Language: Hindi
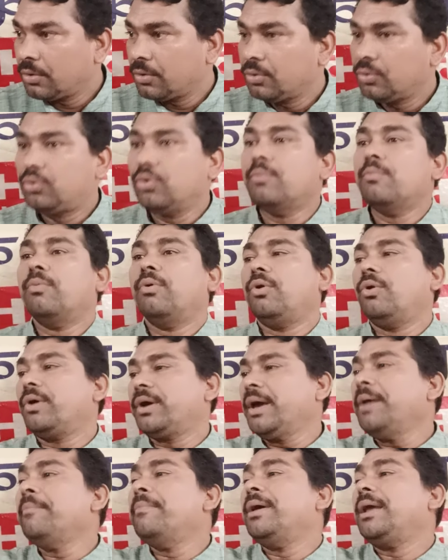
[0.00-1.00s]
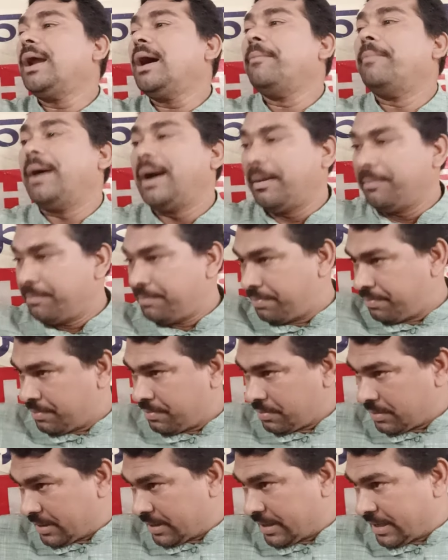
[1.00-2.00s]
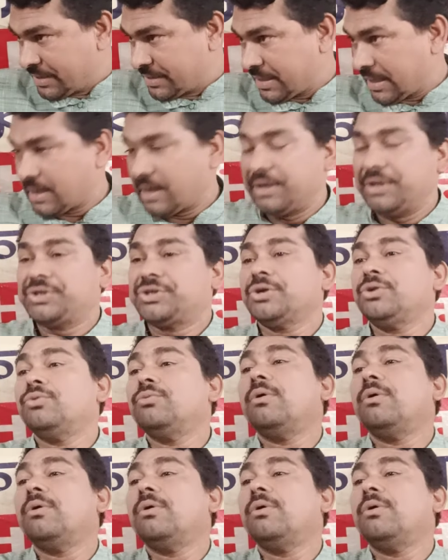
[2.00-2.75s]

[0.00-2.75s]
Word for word: तुम बोलोगे मेरा बाप ऐसा कंडीशन